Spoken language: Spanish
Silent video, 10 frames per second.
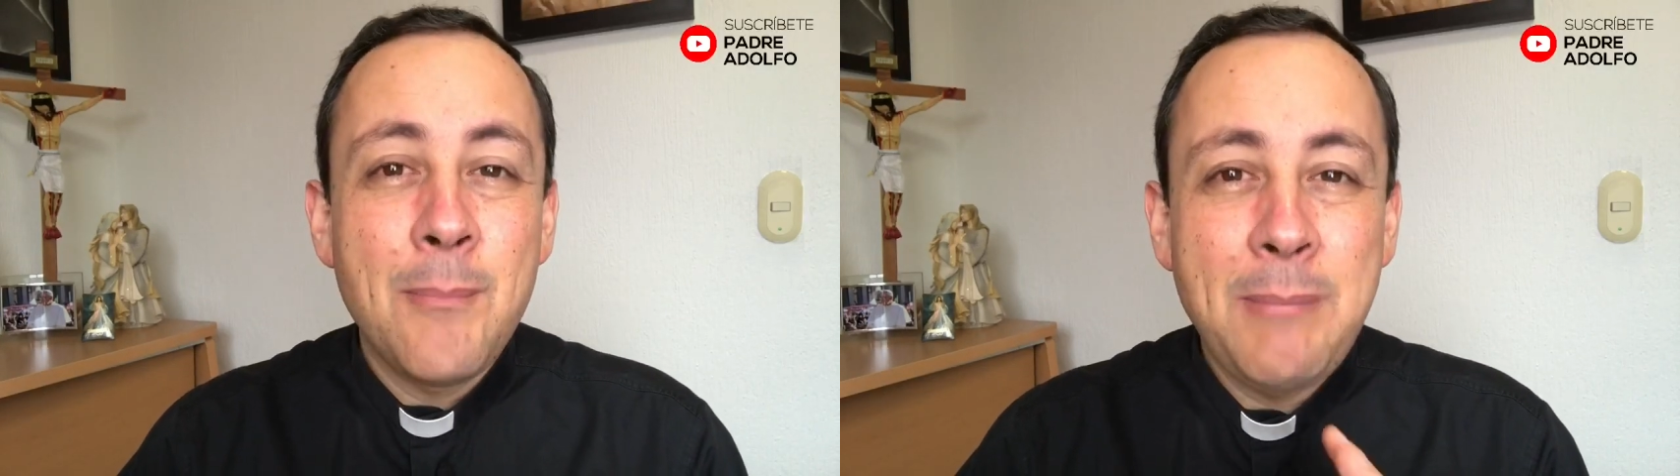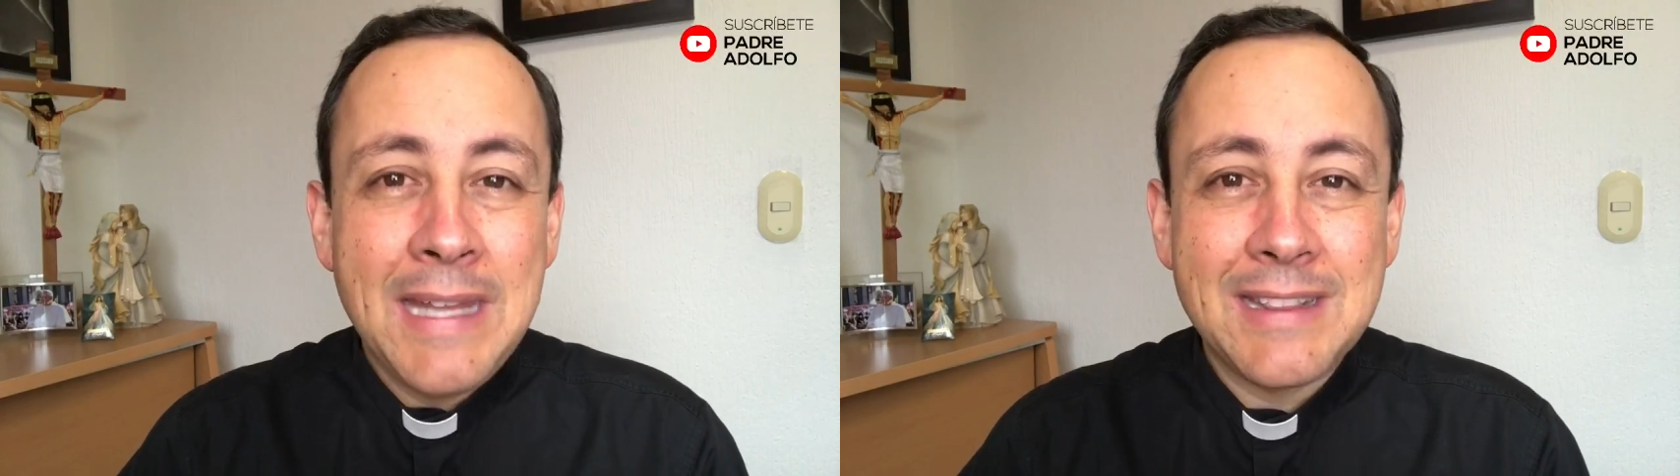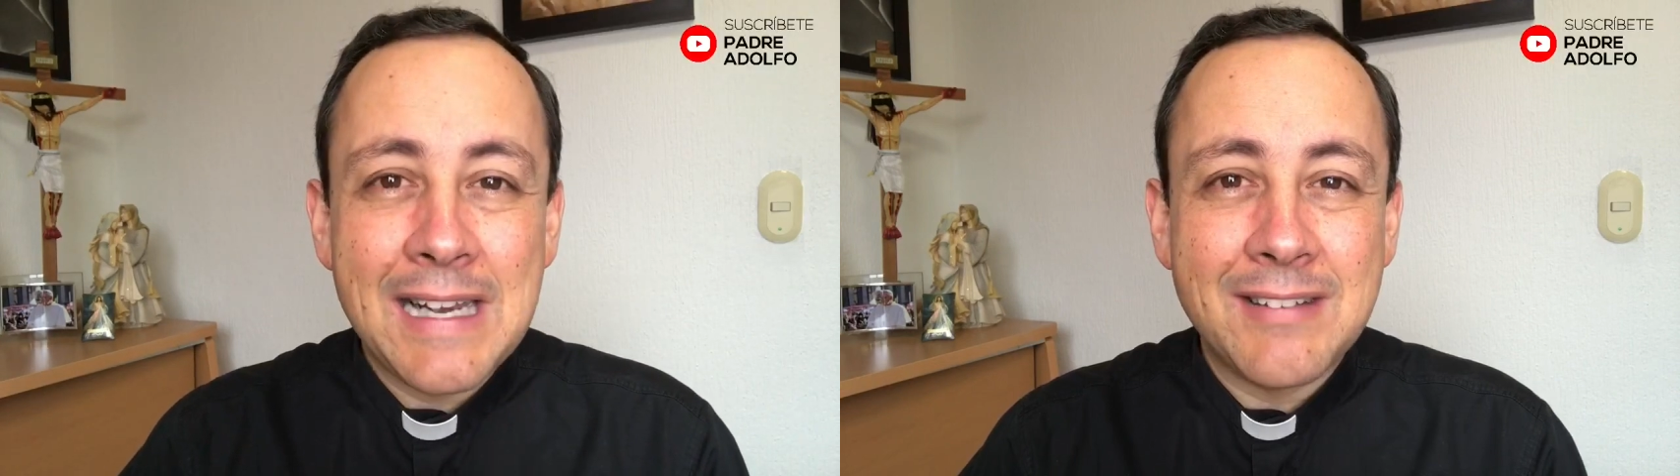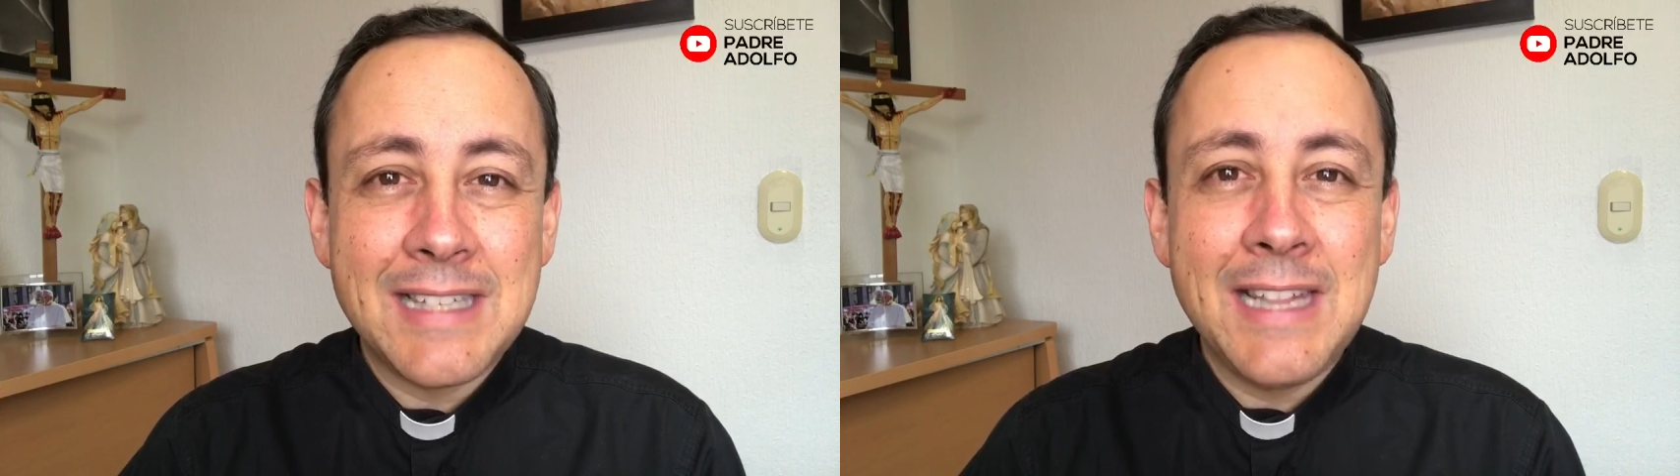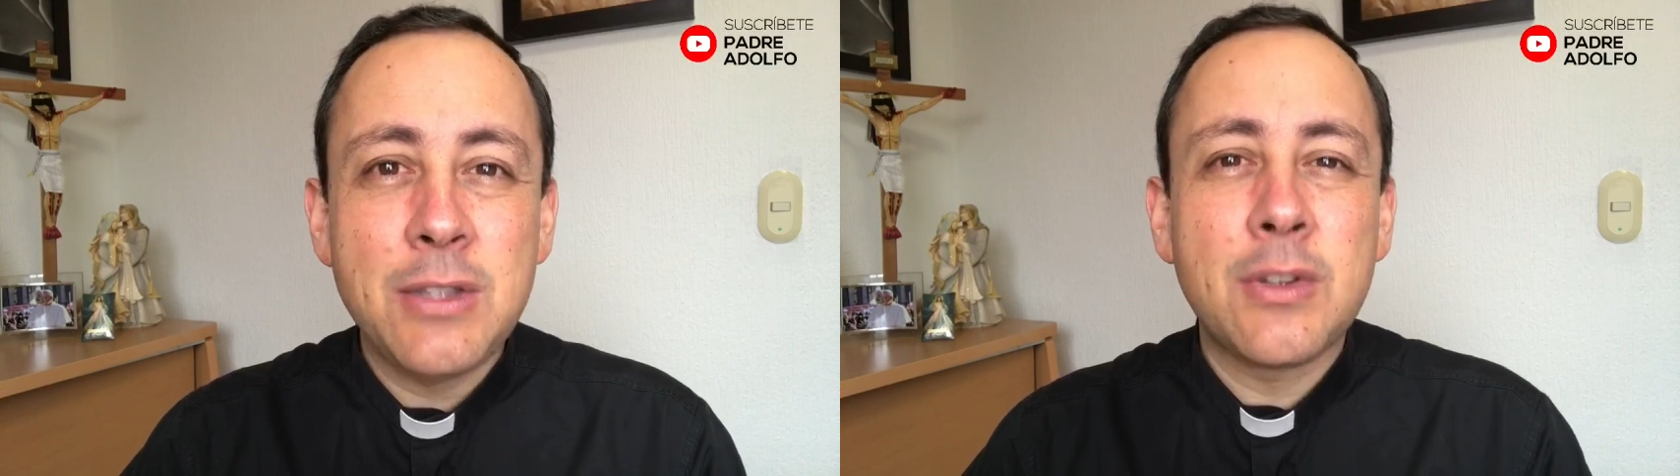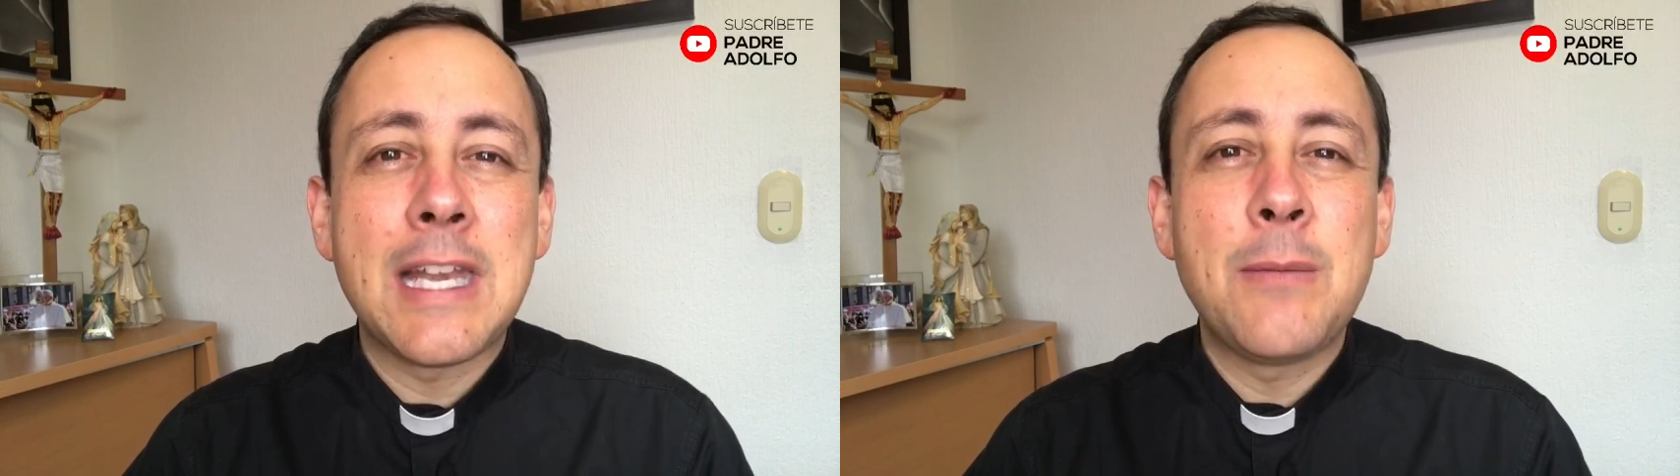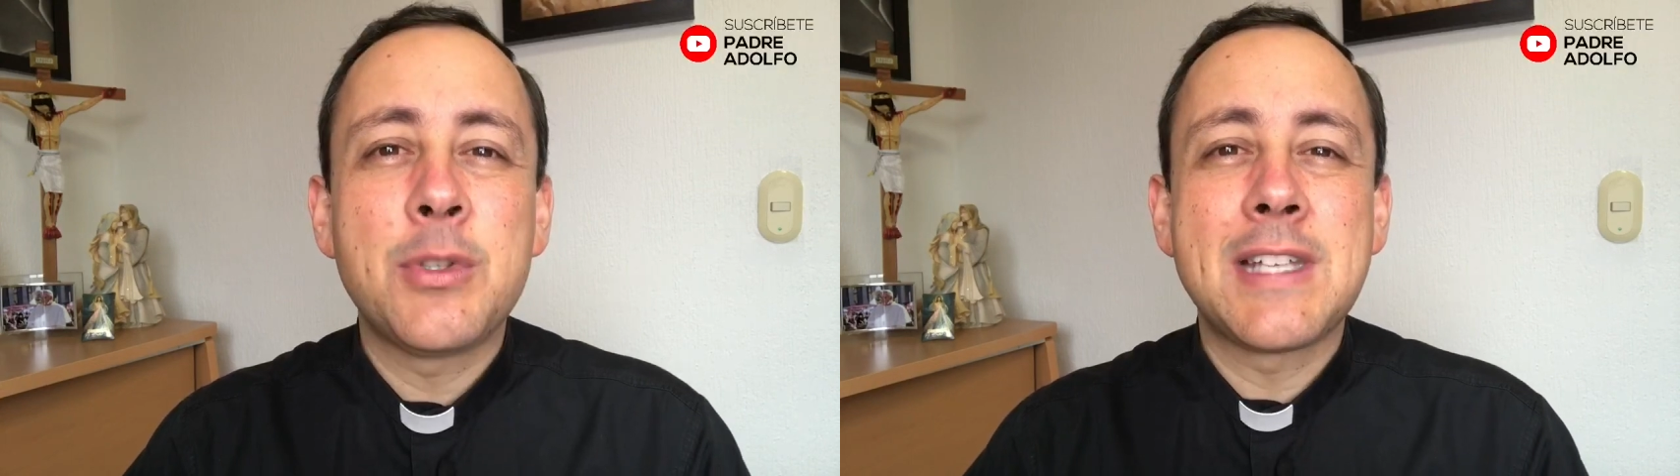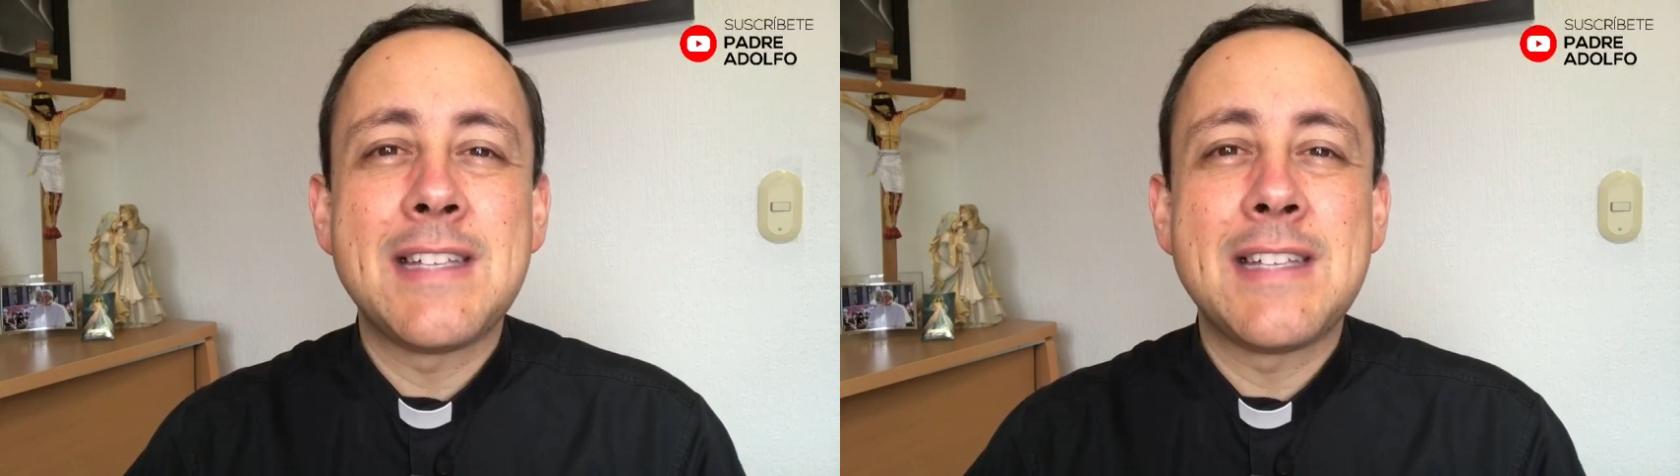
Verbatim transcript: Mientras tanto tenemos